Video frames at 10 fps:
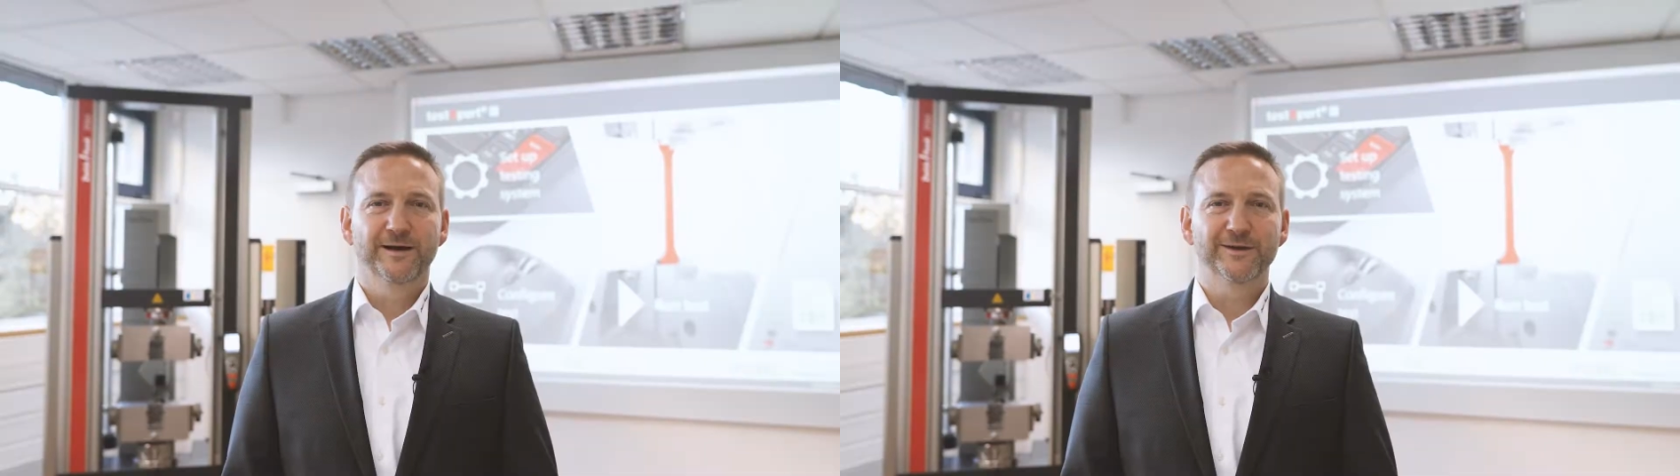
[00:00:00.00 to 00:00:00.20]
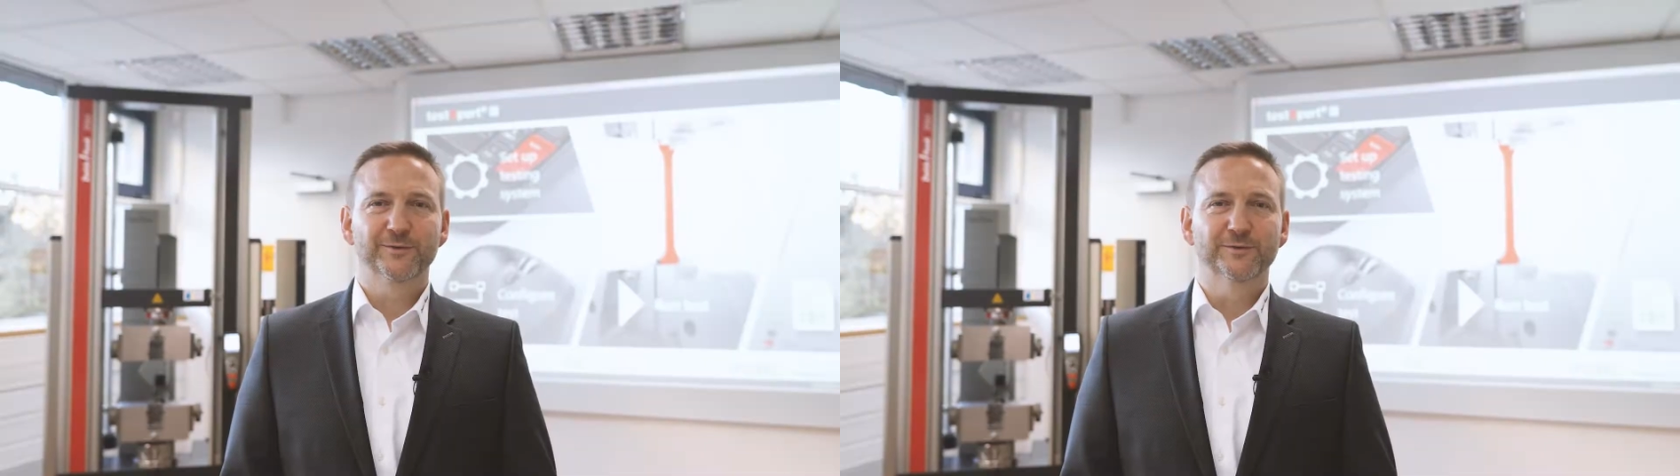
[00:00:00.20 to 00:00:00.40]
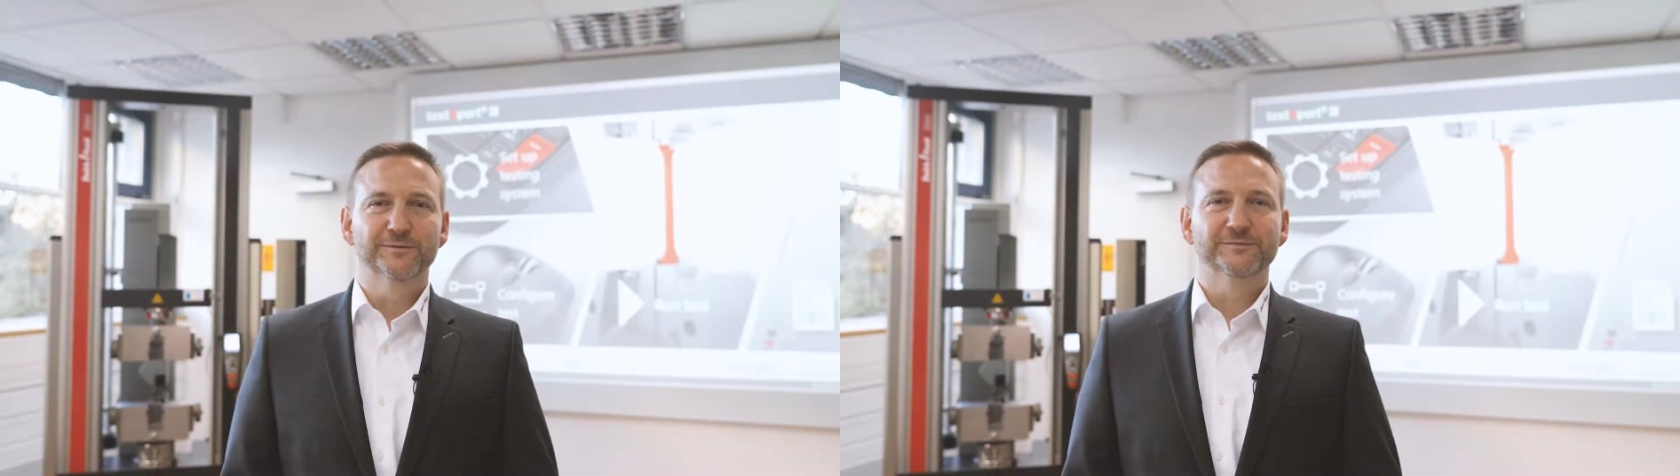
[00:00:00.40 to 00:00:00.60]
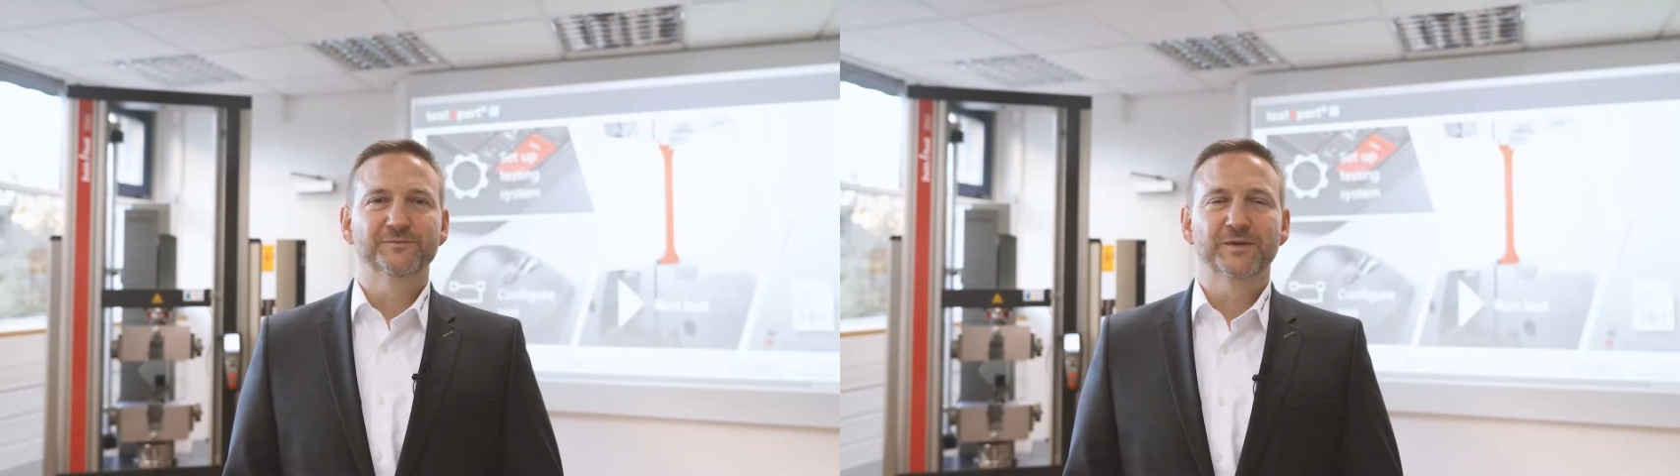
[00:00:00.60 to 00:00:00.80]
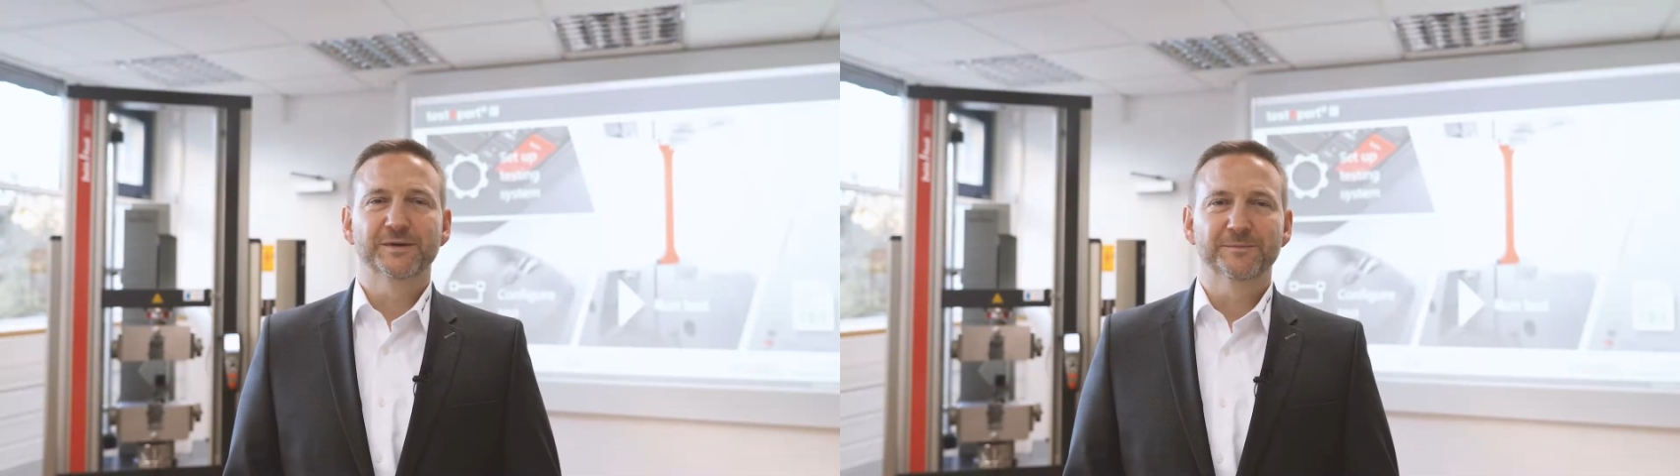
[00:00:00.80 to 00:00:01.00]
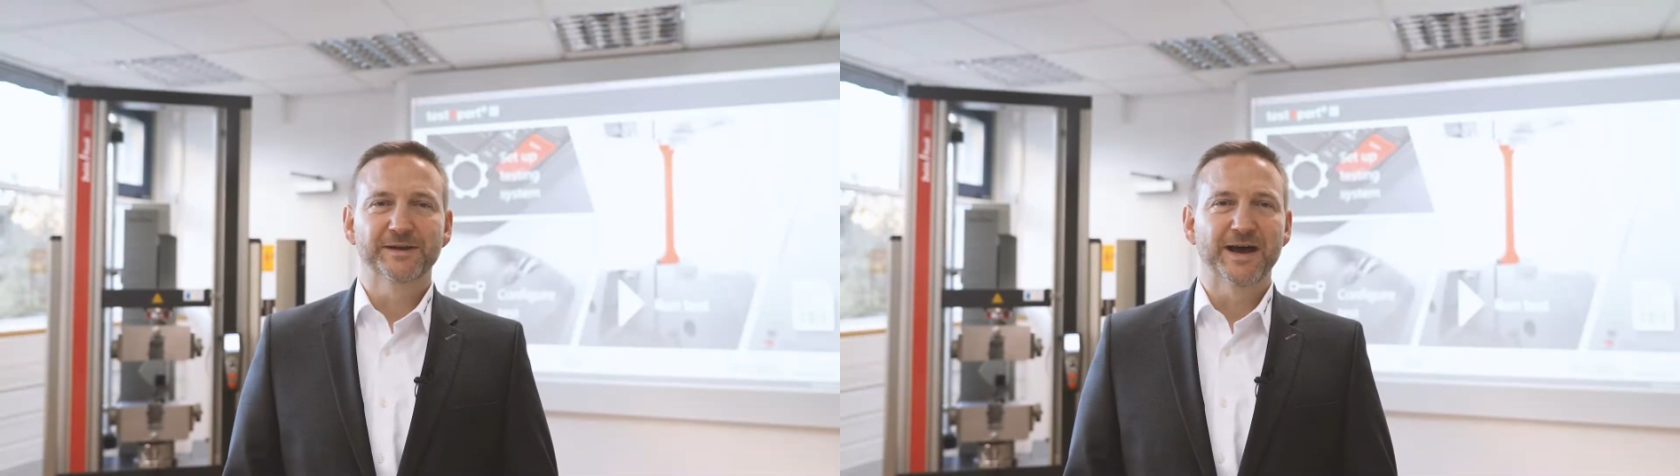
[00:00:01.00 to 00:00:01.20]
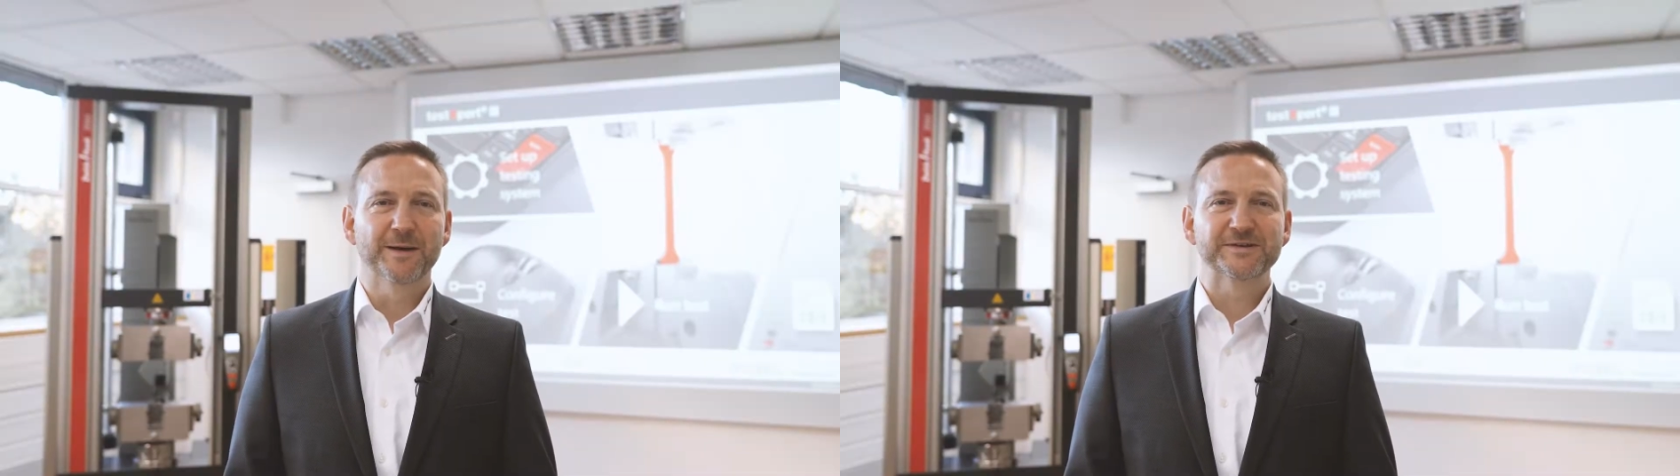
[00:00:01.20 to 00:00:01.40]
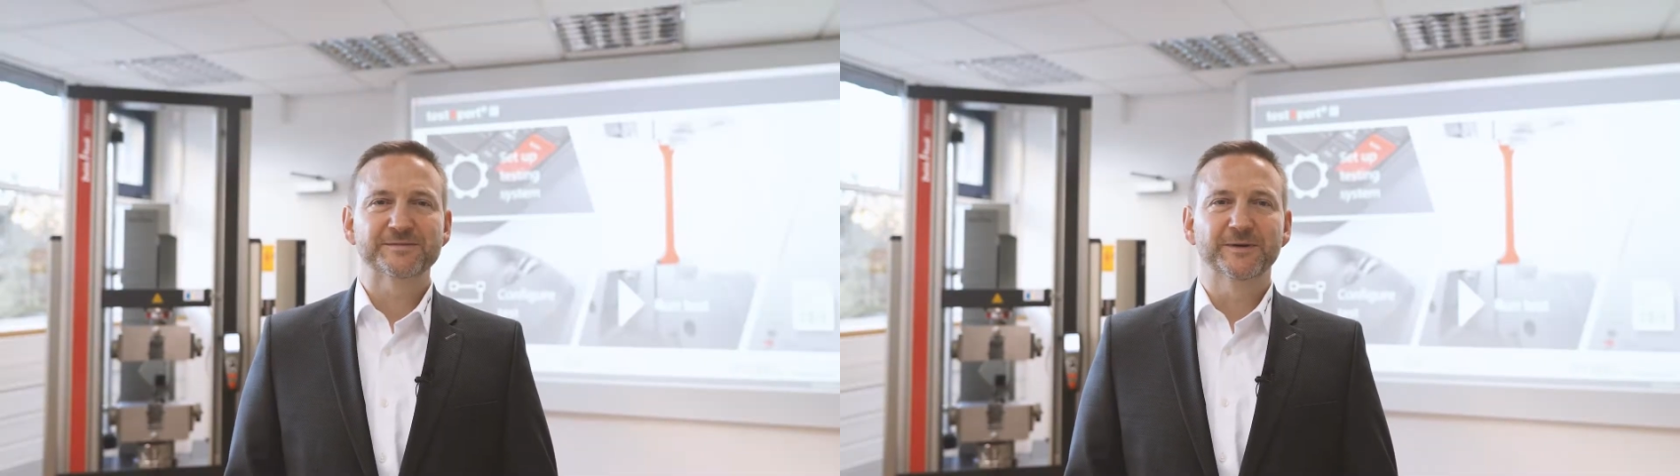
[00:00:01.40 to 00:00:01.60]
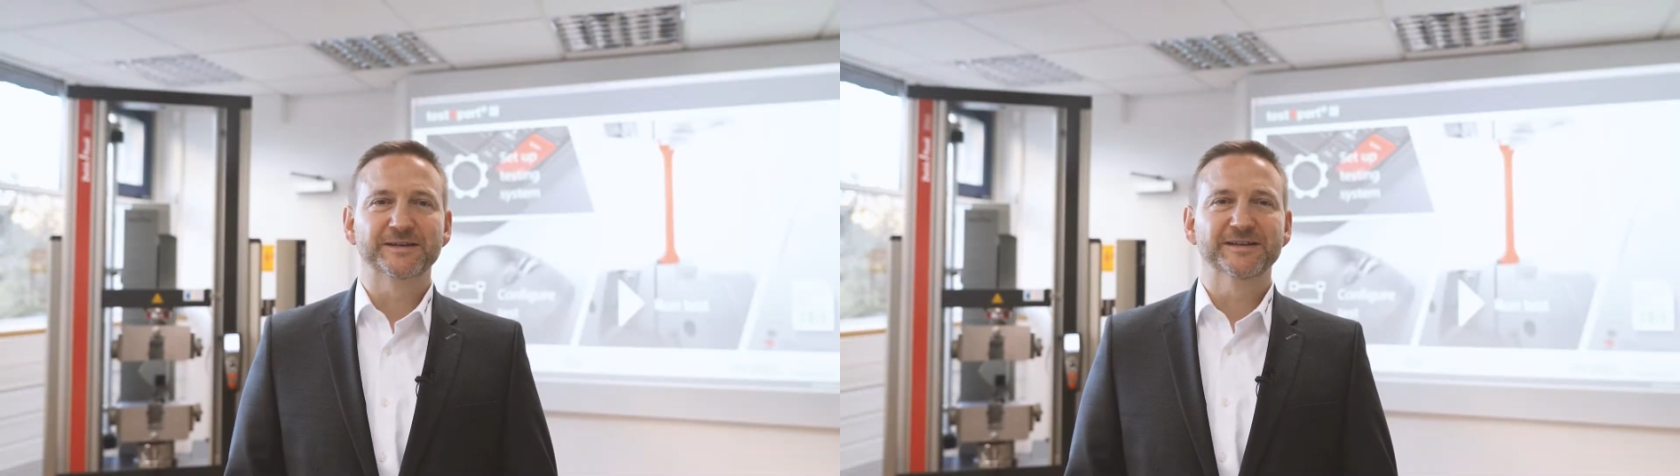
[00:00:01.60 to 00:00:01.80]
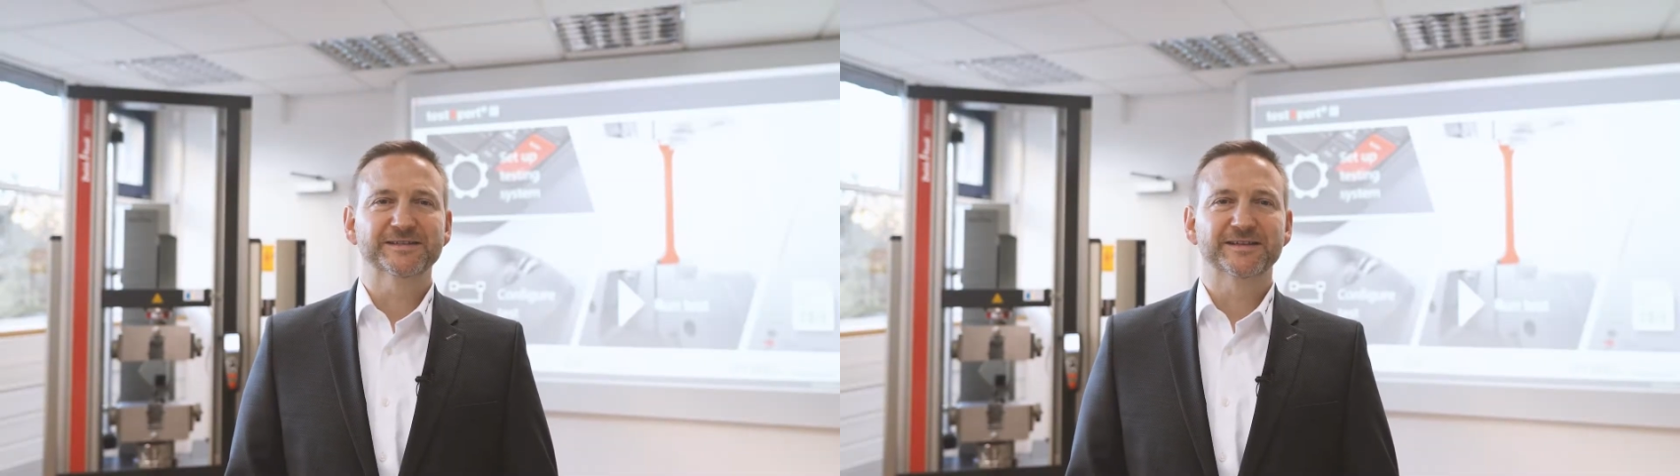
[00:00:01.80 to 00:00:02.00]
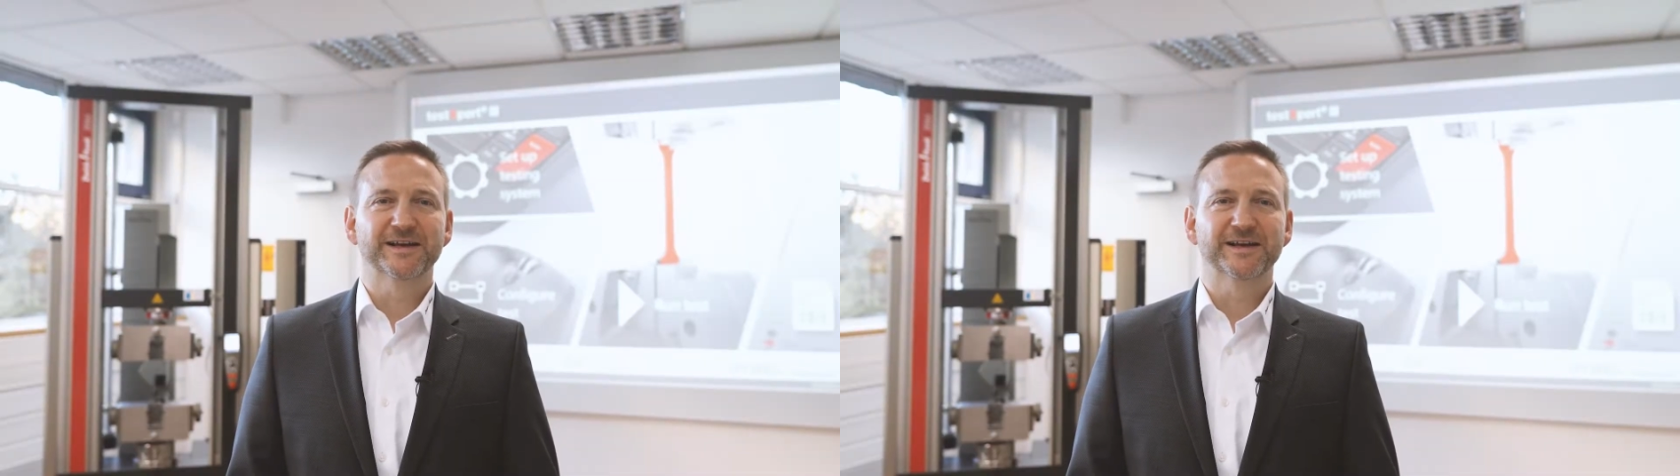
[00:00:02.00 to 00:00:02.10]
Hallo, mein Name ist Matthias